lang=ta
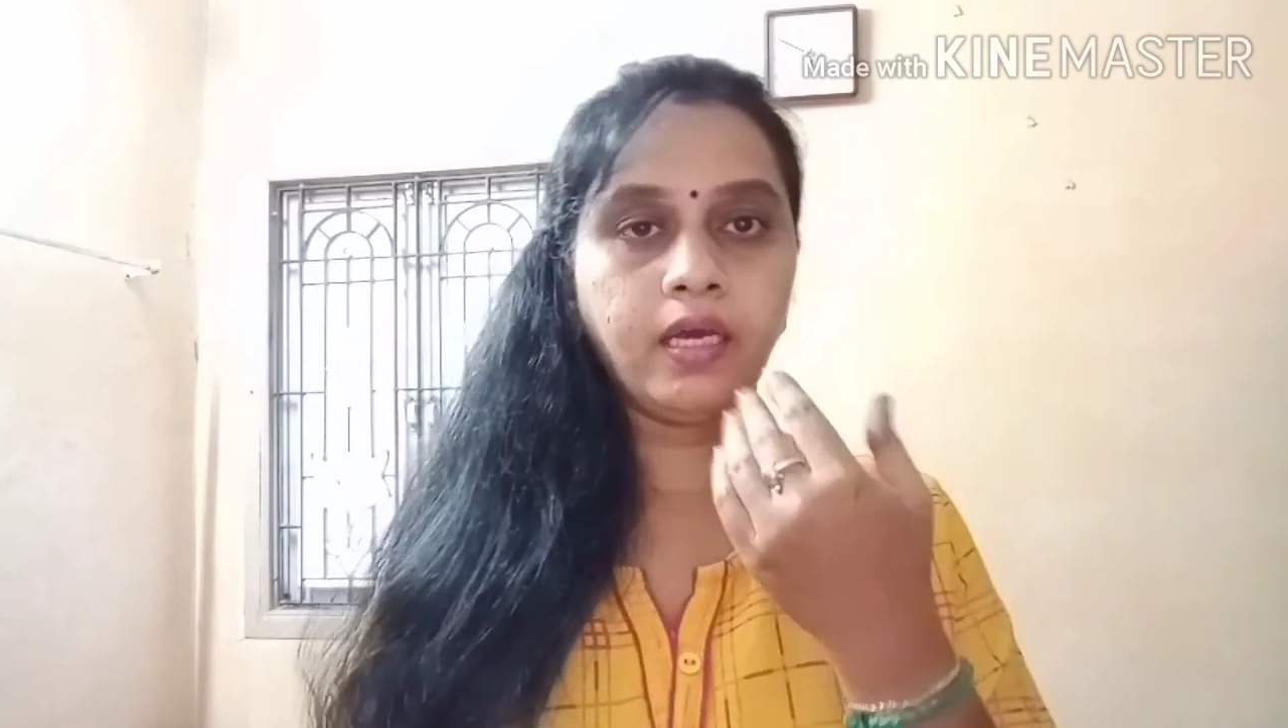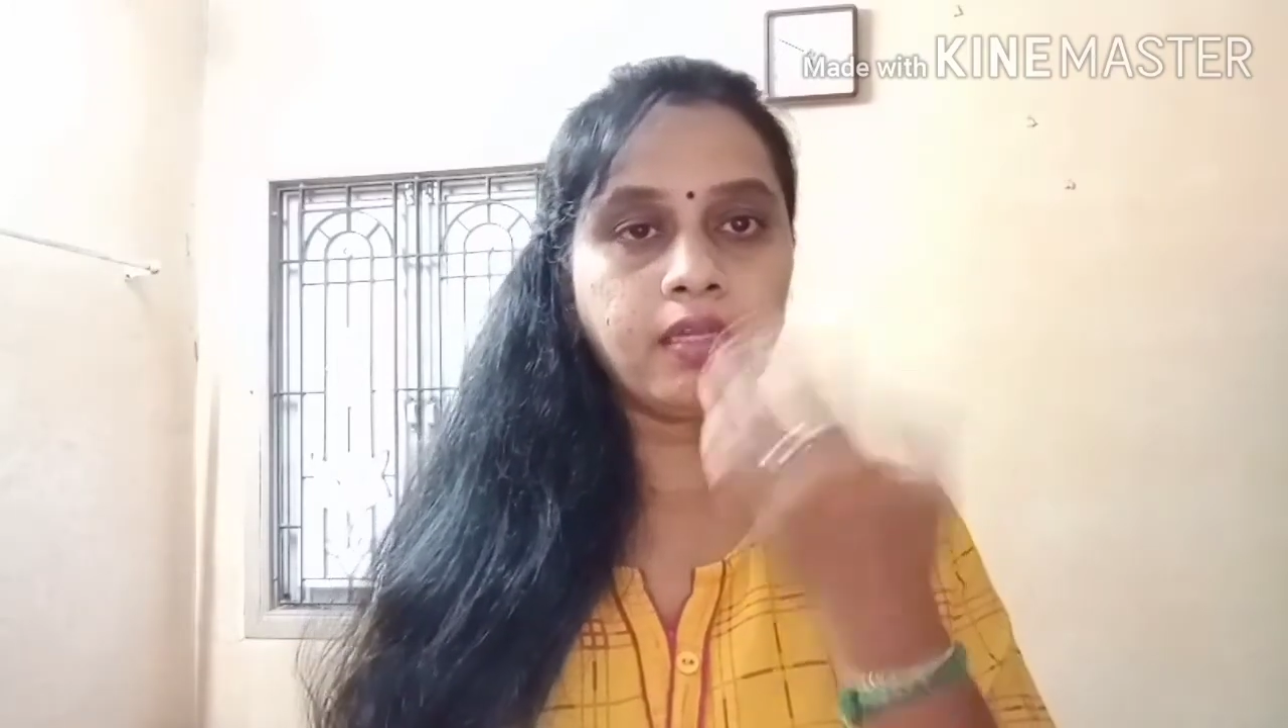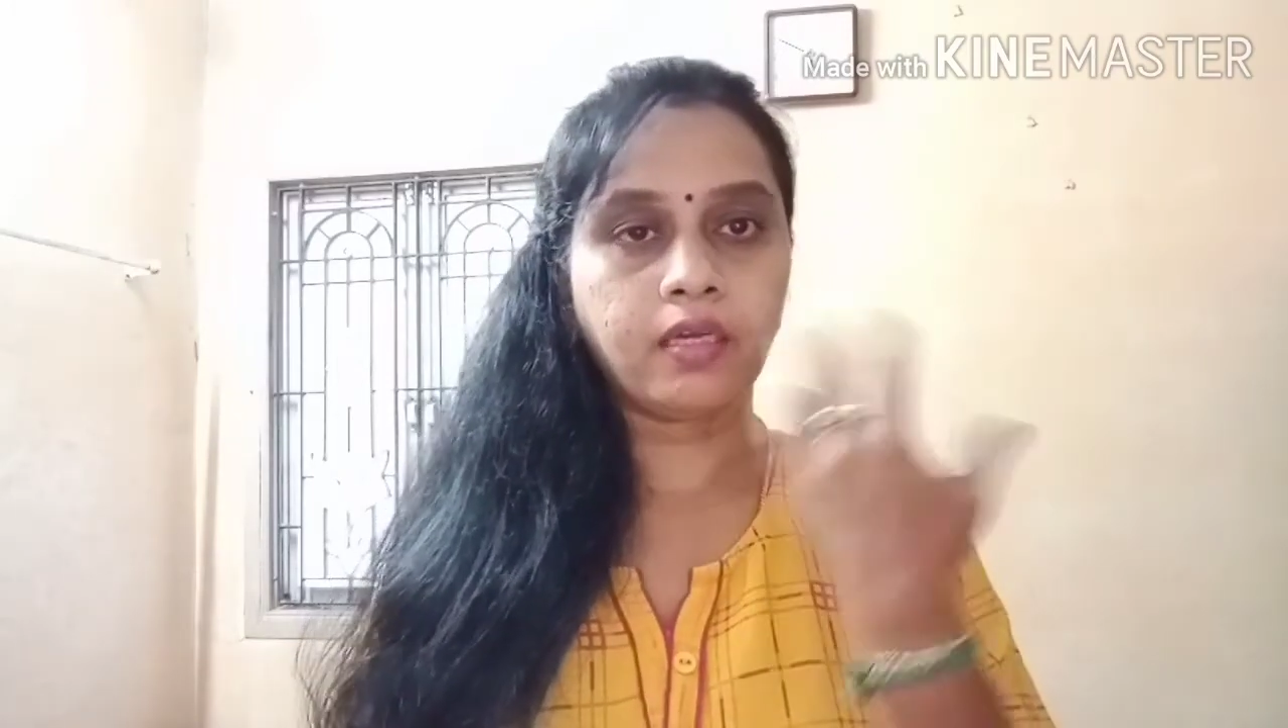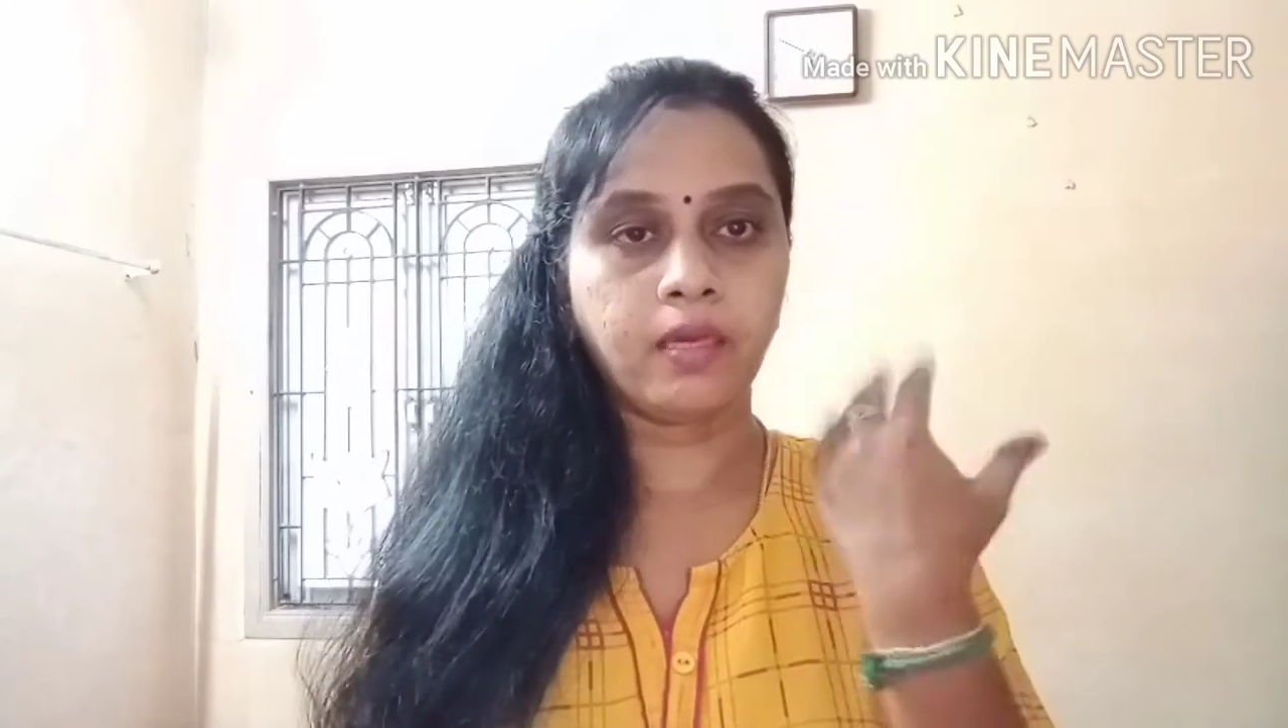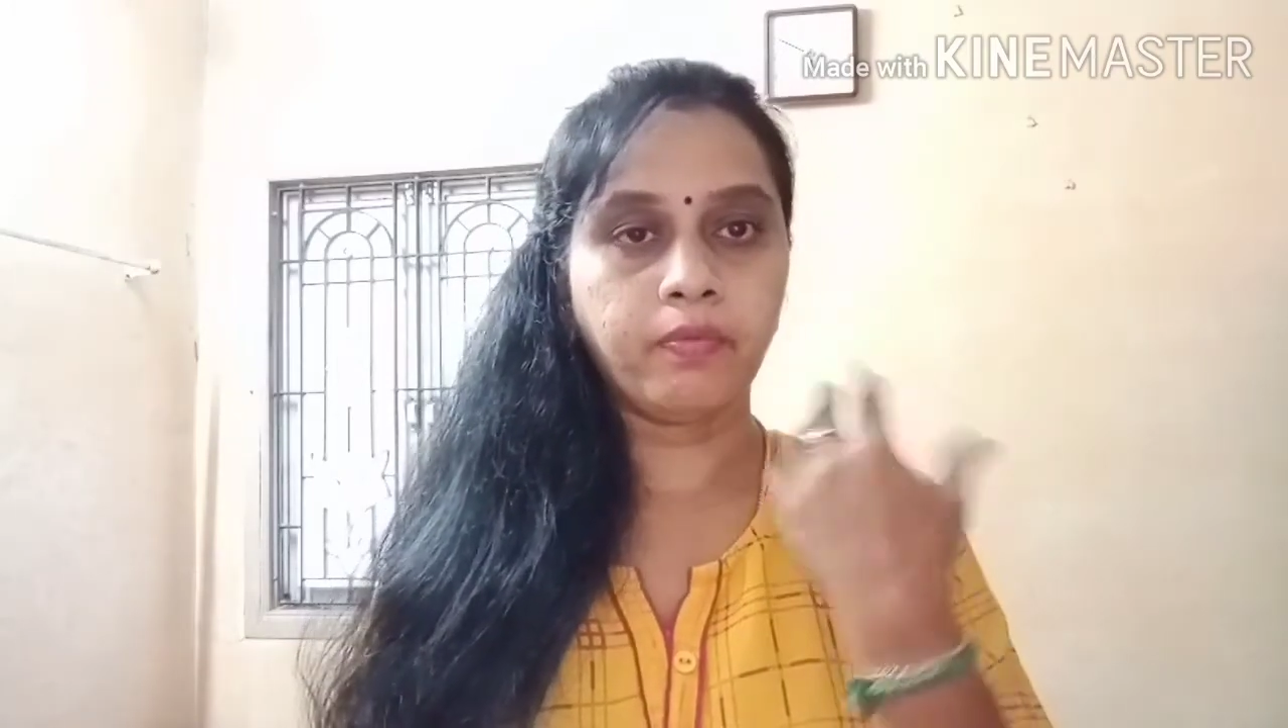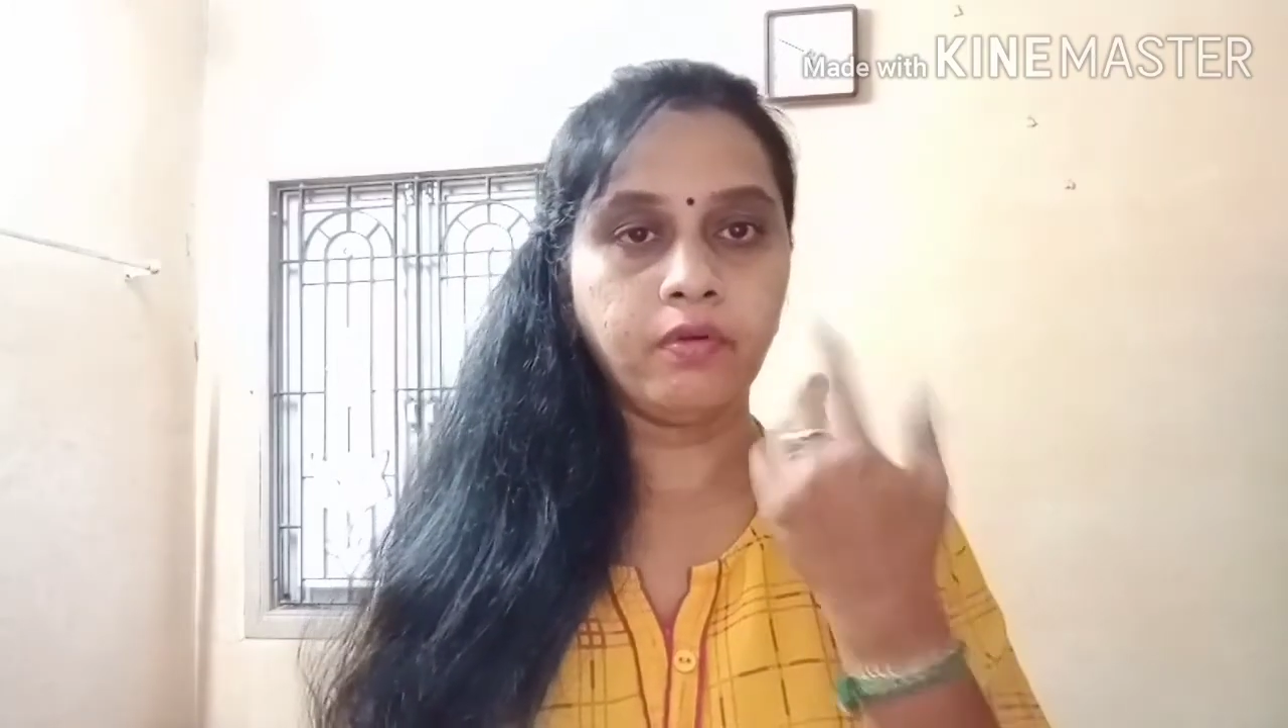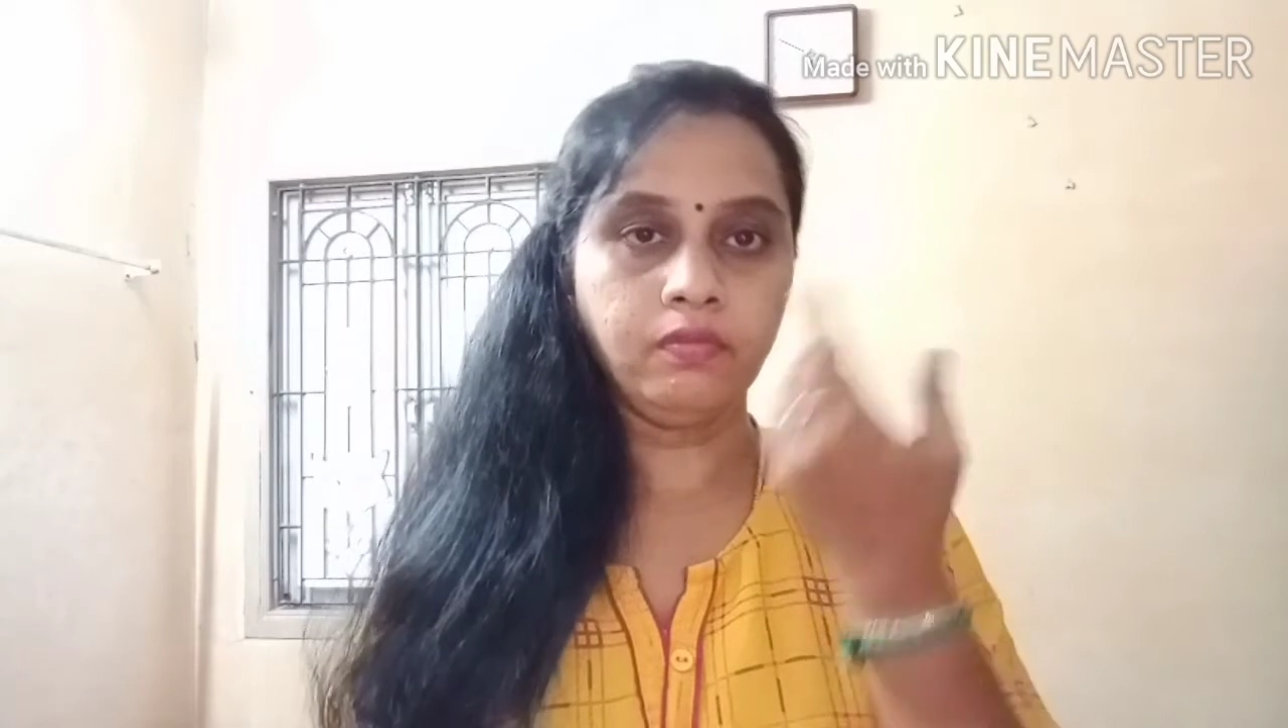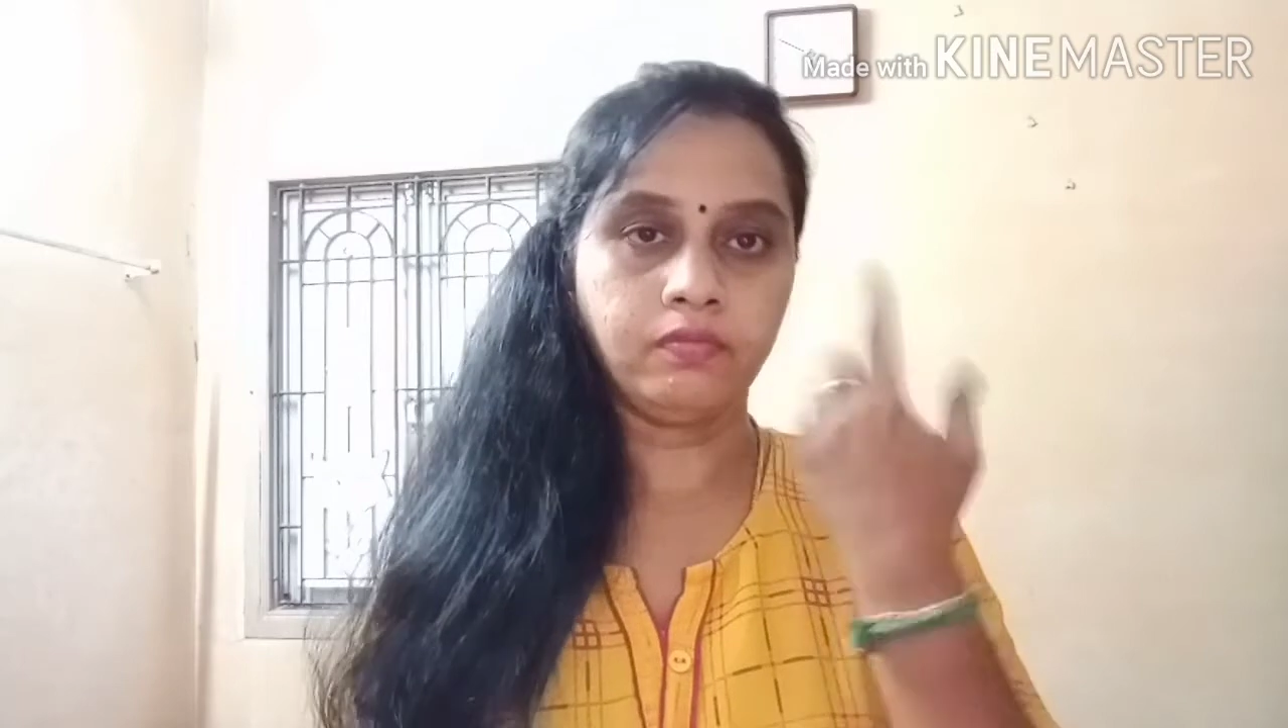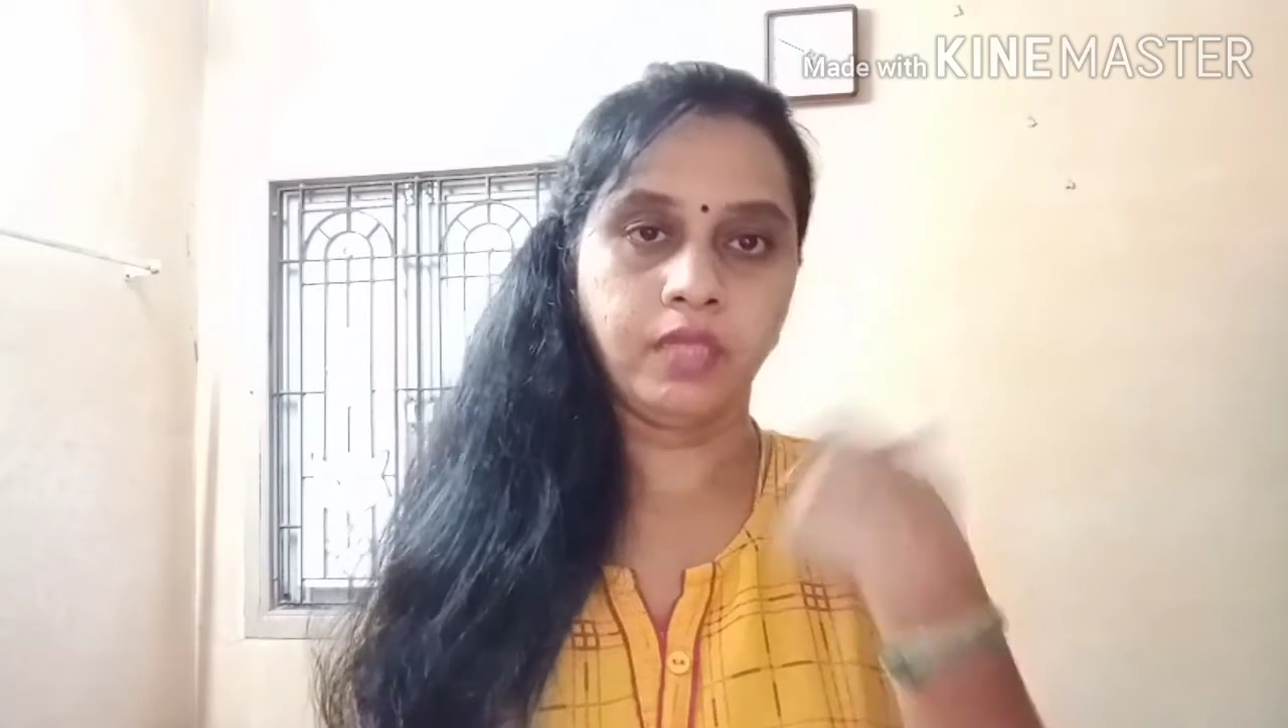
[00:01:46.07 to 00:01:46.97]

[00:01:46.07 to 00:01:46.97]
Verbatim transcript: அதுக்கப்புறம்